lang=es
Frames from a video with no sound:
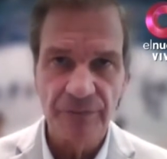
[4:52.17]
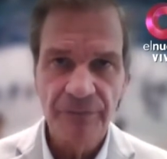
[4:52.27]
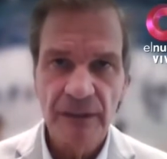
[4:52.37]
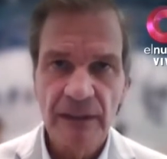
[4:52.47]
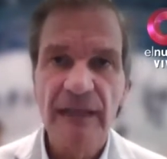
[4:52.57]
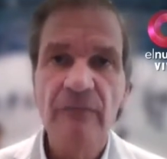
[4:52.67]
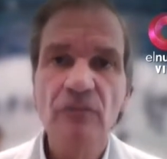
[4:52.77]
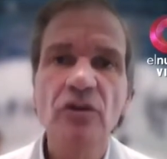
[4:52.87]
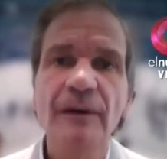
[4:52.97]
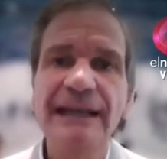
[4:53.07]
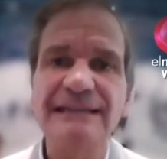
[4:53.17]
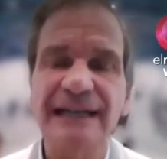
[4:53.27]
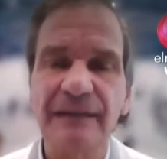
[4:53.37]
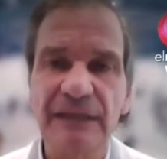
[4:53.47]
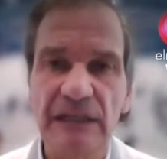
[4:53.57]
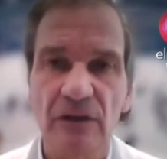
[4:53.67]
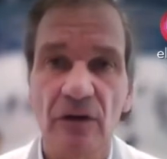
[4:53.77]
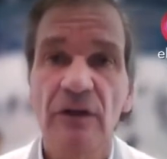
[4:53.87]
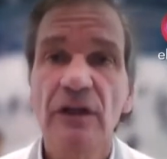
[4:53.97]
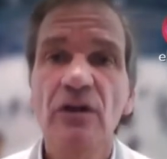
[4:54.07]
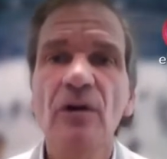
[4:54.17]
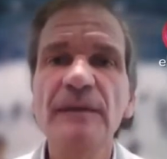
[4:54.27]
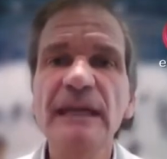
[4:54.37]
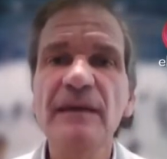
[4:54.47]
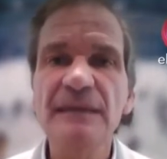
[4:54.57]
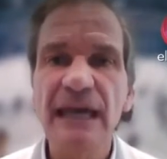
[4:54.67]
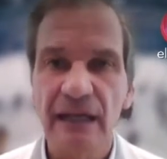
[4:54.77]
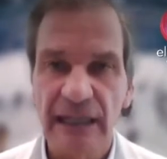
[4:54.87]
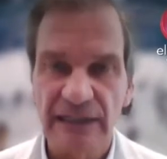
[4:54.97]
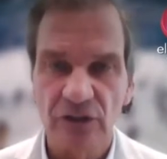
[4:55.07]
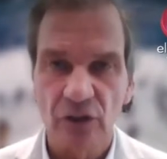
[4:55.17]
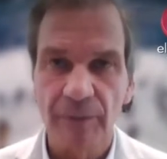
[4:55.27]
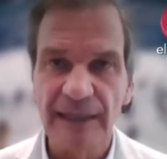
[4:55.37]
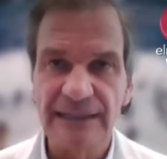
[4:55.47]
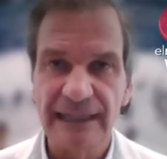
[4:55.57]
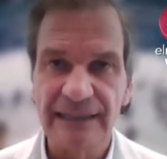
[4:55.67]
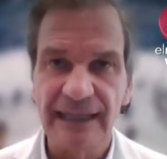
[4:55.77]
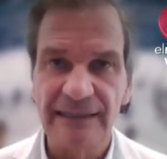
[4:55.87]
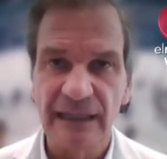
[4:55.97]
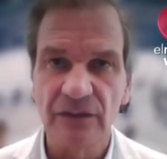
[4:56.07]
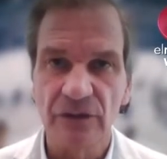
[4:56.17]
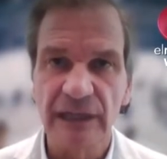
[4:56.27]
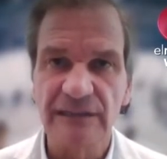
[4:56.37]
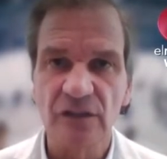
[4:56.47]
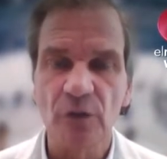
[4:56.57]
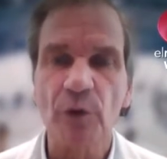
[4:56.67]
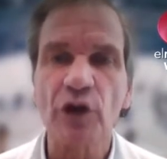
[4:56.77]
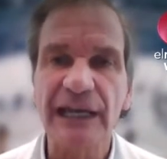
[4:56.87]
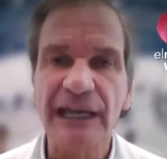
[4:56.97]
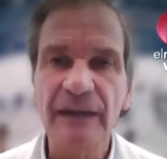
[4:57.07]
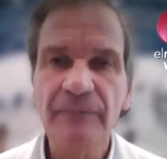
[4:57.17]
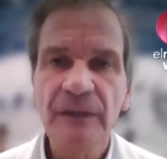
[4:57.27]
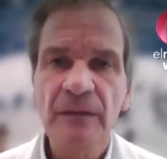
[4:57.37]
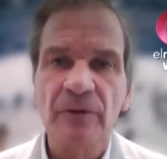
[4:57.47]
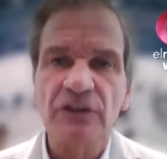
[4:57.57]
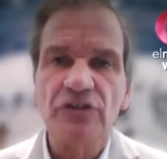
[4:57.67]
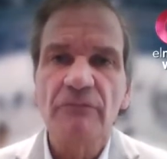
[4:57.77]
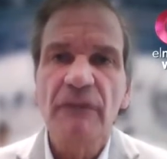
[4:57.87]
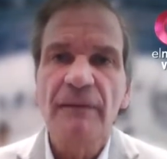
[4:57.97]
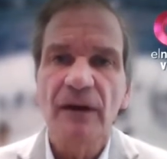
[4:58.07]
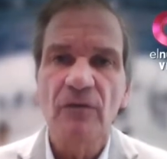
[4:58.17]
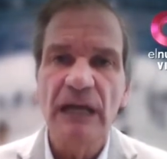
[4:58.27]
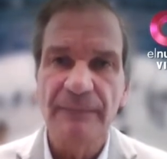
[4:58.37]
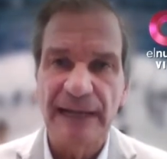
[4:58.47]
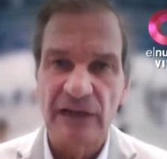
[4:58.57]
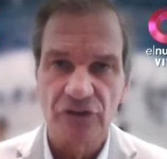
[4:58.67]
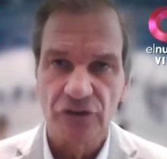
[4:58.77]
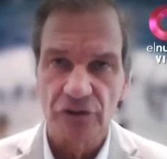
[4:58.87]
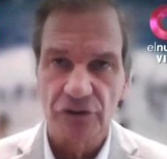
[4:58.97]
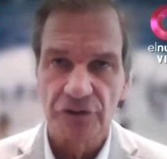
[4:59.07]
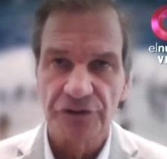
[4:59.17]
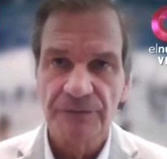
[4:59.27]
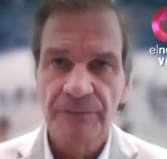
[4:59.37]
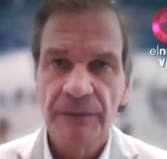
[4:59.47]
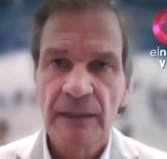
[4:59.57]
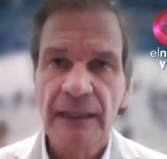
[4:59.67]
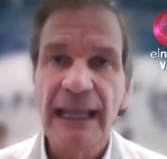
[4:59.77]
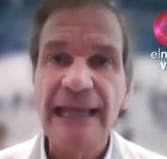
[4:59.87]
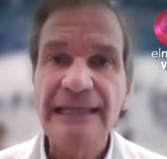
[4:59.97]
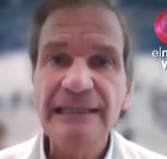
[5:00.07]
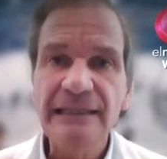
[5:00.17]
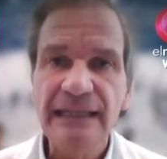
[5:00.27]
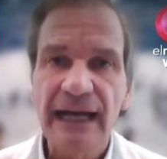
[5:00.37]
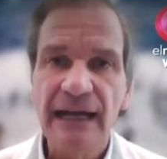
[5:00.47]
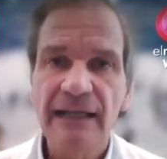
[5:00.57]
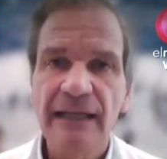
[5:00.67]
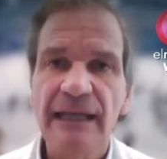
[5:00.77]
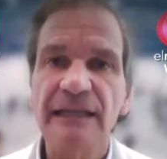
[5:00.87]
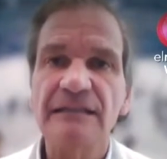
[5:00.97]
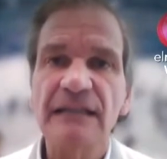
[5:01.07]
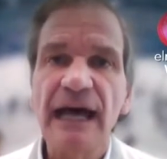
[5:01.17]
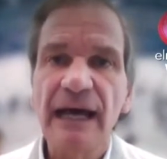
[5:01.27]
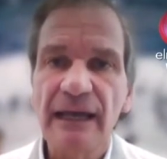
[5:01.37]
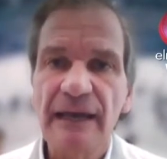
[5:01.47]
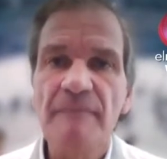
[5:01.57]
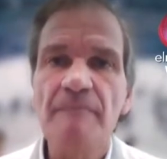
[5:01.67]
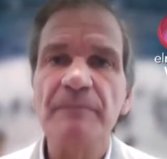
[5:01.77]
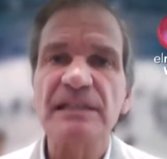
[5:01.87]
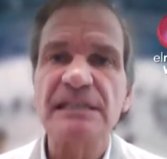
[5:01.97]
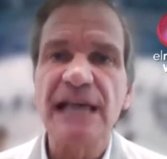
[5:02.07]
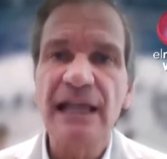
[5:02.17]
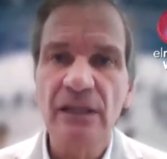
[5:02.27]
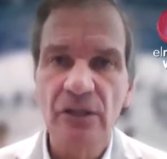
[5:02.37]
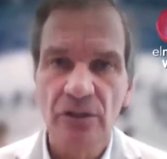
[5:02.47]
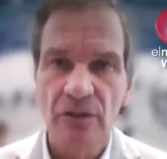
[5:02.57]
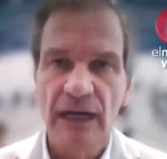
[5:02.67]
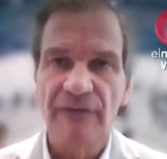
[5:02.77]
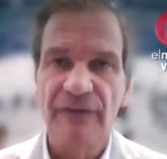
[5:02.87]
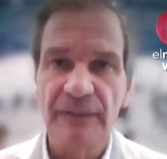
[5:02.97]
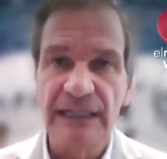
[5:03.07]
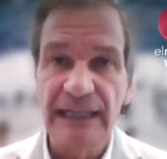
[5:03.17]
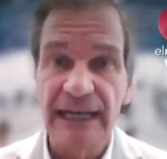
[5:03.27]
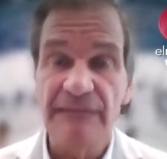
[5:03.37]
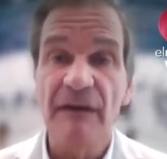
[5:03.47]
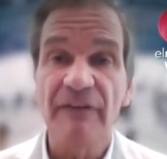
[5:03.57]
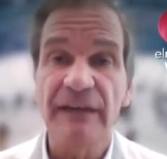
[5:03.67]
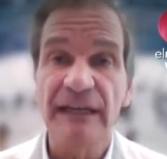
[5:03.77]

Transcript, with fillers: Y el mundo va en ese camino. Nos viene bien que haya otros países que tengan tanto éxito. ¿Por qué? Porque son más vacunas para nosotros. La India está empezando a fabricar. ¿Y va a fabricar